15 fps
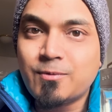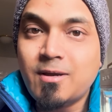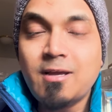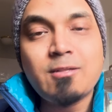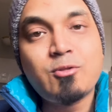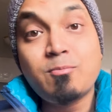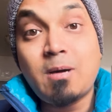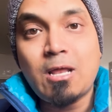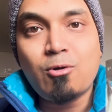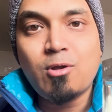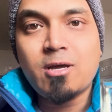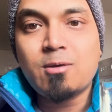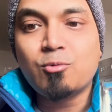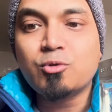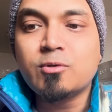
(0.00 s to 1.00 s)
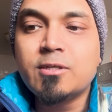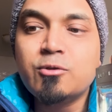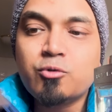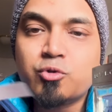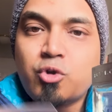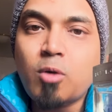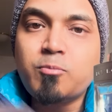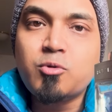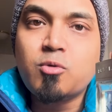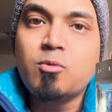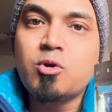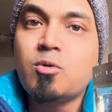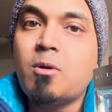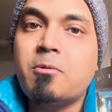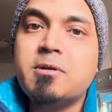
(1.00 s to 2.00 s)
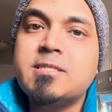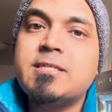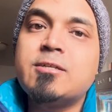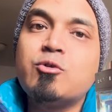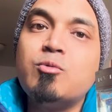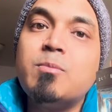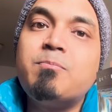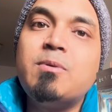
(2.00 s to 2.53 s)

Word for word: হ্যাঁ তো ভালো লাগার মতো কিন্তু টপ টু বটম আমার কাছে এটা খুবই